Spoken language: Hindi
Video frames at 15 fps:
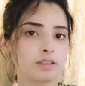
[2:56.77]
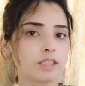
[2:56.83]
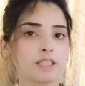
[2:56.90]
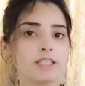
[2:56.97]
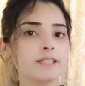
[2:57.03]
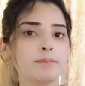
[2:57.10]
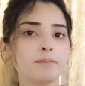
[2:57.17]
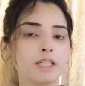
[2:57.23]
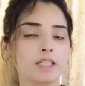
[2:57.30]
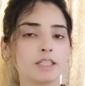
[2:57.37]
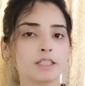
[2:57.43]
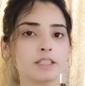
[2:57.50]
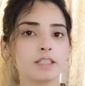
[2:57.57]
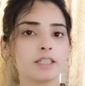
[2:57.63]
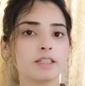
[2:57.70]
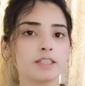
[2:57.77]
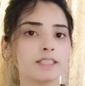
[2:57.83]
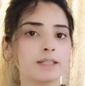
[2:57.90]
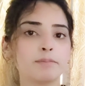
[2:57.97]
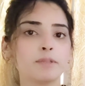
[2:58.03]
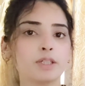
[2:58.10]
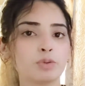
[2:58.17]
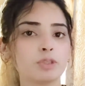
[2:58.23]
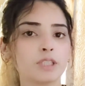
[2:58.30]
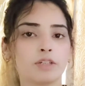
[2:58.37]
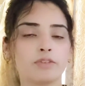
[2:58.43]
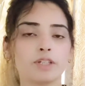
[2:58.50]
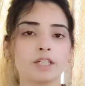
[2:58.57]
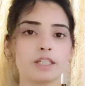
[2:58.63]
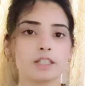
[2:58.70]
दिसंबर लिख लें या दिसंबर टू
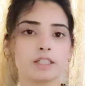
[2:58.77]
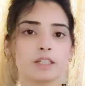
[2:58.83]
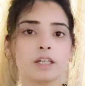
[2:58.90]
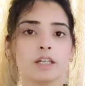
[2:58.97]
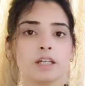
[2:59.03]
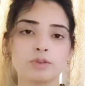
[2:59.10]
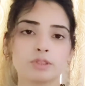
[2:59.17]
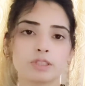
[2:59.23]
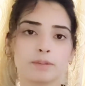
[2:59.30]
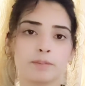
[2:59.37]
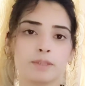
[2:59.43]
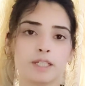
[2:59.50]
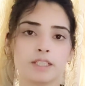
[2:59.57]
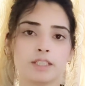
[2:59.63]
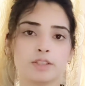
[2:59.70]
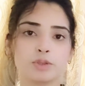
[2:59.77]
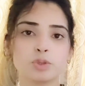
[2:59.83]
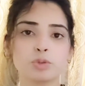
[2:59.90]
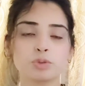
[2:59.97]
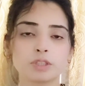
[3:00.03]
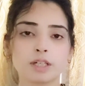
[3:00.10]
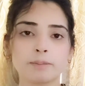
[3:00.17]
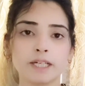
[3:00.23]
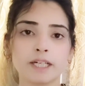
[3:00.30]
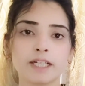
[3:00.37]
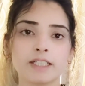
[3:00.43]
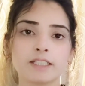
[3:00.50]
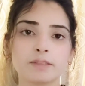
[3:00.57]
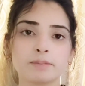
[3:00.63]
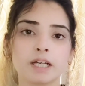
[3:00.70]
जनवरी लिख लें उसके बाद जो दूसरा बैग है
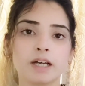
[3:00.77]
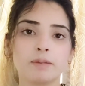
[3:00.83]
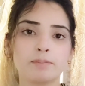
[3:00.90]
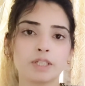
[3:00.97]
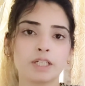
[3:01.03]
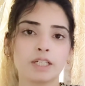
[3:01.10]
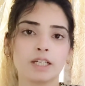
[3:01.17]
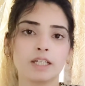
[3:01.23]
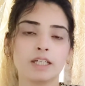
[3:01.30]
जिसमें आपने डाले